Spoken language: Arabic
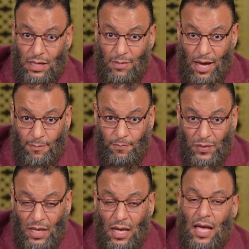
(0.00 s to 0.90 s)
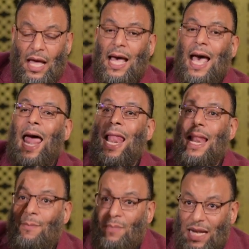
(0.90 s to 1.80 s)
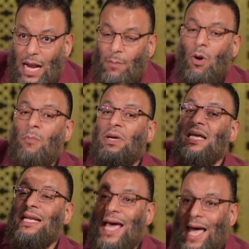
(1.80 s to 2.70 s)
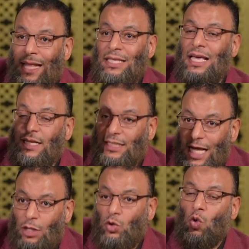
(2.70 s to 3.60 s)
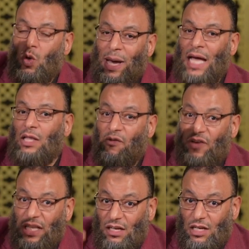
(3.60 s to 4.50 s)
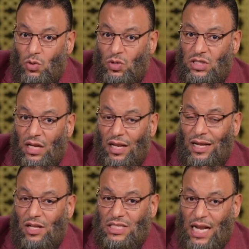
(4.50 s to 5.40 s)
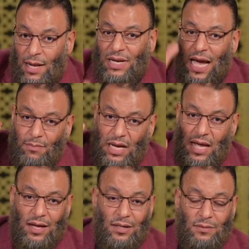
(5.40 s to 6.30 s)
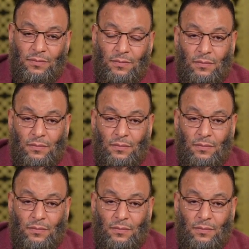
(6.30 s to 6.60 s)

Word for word: تمام هل من الممكن ان يرتدوا بعد وفاه الرسول صلى الله عليه وسلم نعم لا